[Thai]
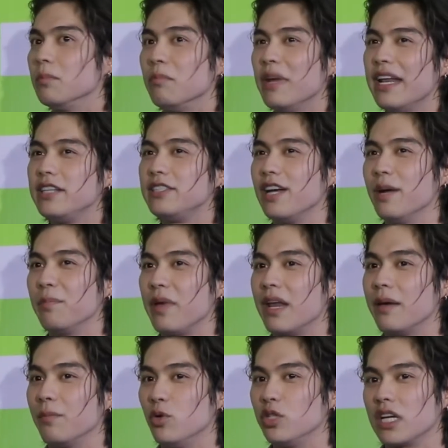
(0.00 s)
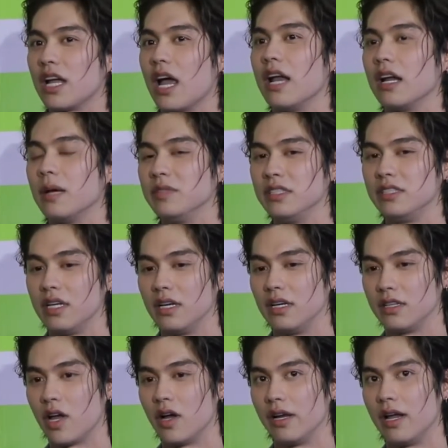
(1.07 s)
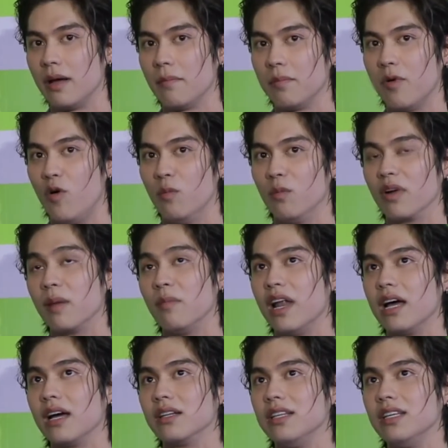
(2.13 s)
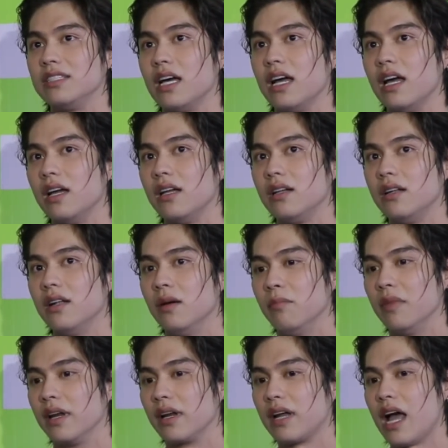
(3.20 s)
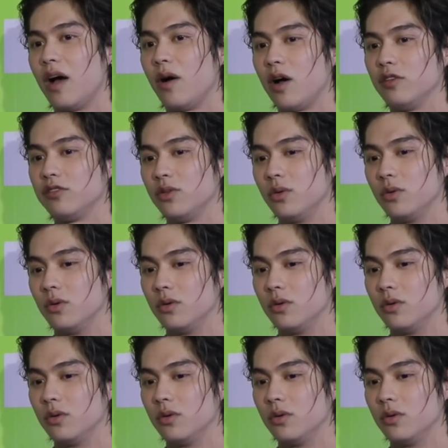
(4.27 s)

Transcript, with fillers: ไม่ได้เชิงเปลี่ยนผู้จัดการครับจริง ๆ คือตอนนี้ผมกำลังที่จะเหมือนก้าวเข้าสู่